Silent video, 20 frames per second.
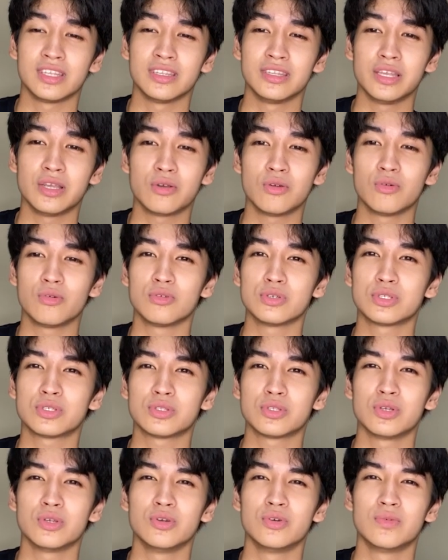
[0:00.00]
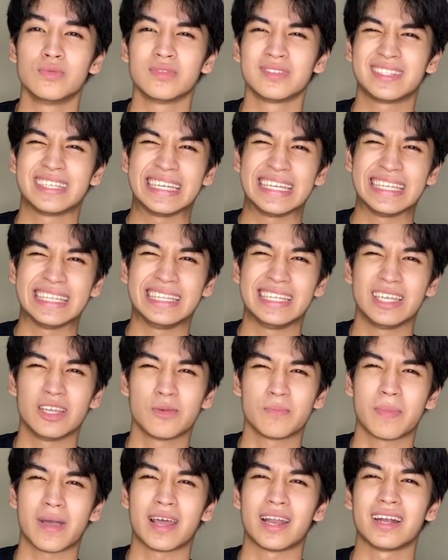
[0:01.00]
hindi ko gusto yung
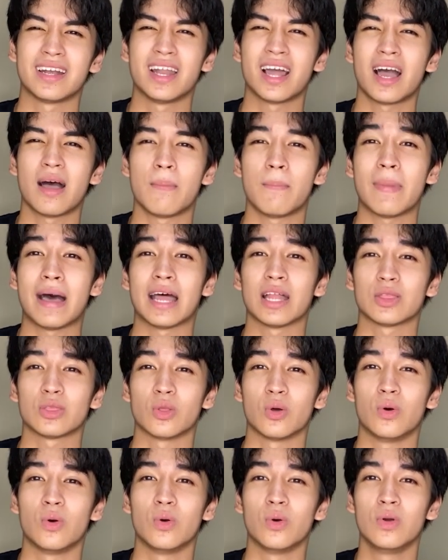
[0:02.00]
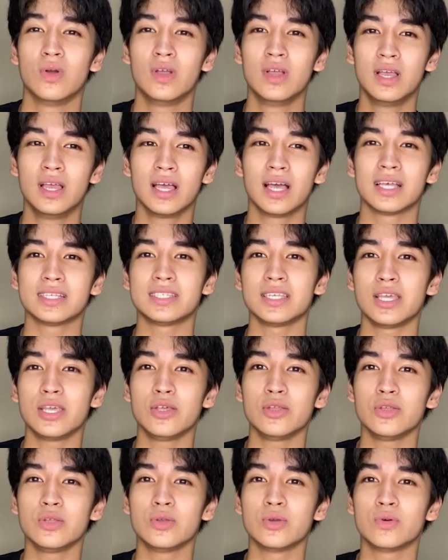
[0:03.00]
3D or parang nakapatong.
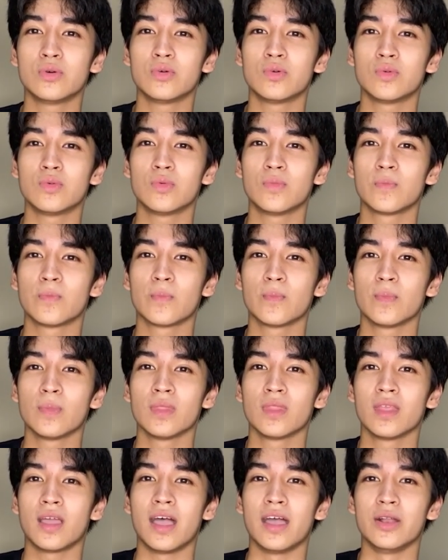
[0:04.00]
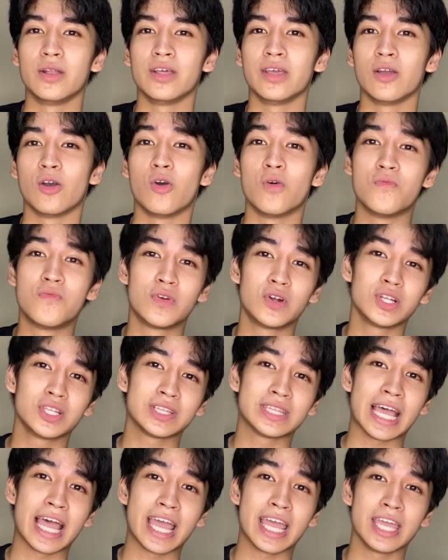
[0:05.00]
Kasi yun yung ano eh,
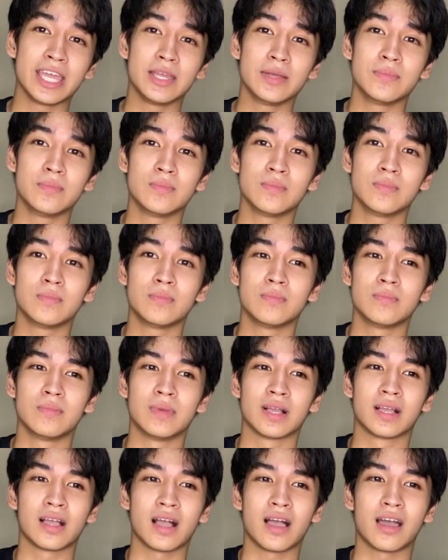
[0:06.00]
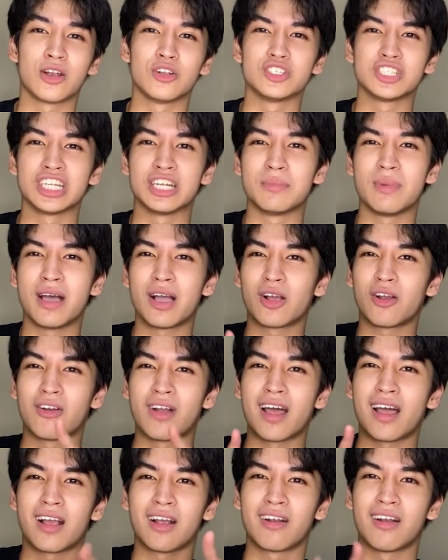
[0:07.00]
overtime, magkakaroon siya ng mga
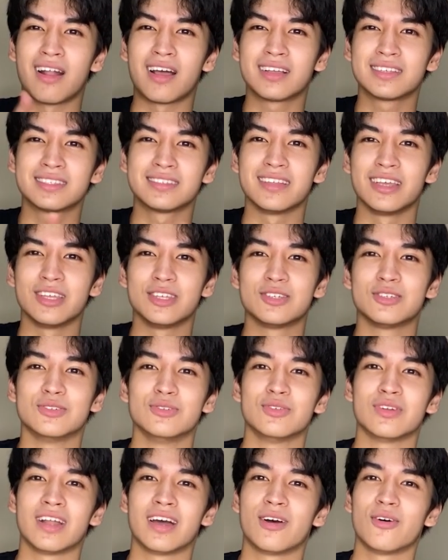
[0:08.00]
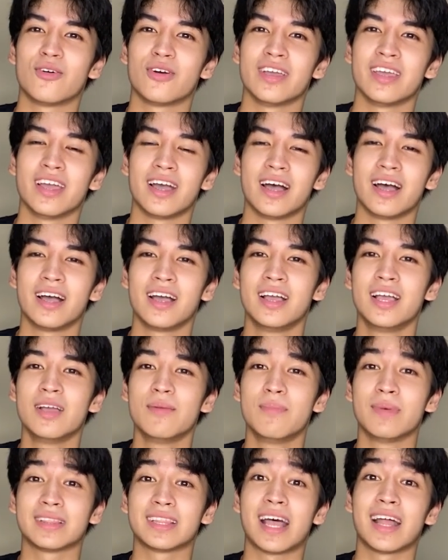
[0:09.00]
crack-cracks na itsura o kaya
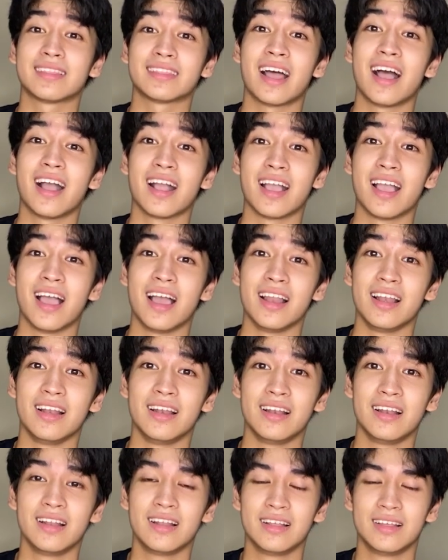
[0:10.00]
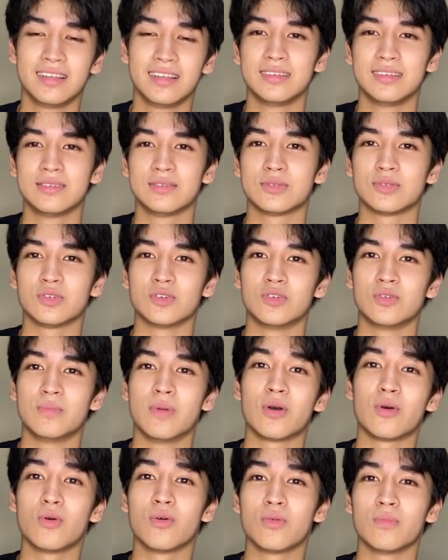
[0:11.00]
matatanggal So,
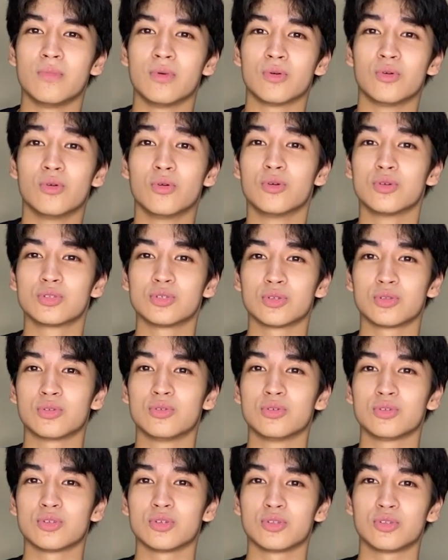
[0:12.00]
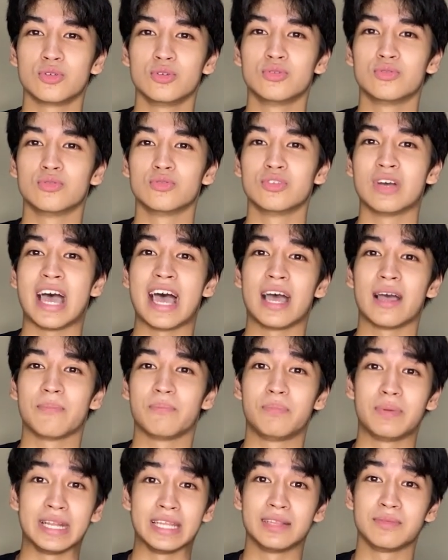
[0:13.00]
magugusot kusot yung
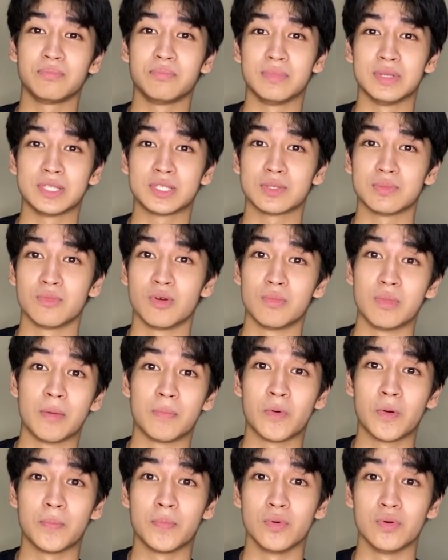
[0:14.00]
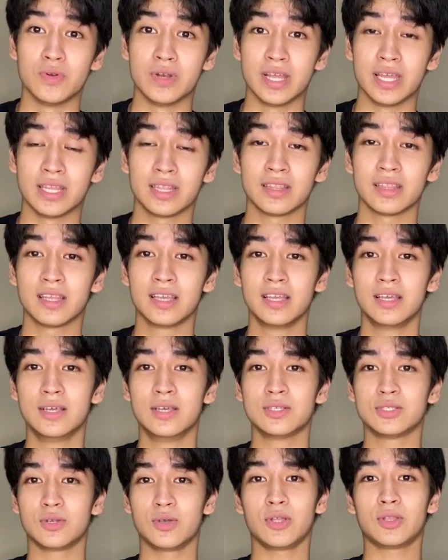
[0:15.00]
print mismo, mapupunit.
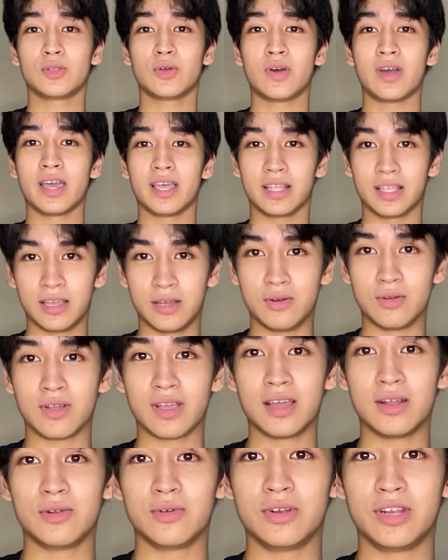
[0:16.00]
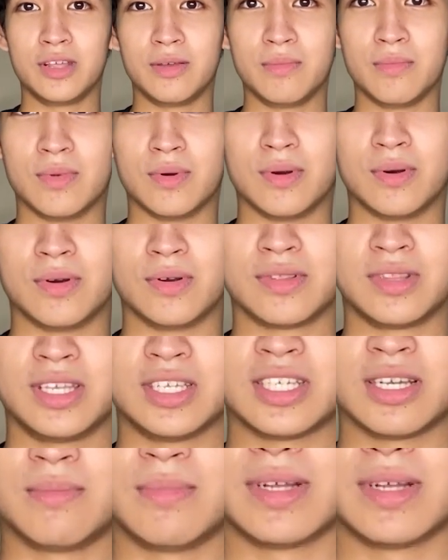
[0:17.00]
So, ito, kahit ganun-ganun ito, ano, hindi siya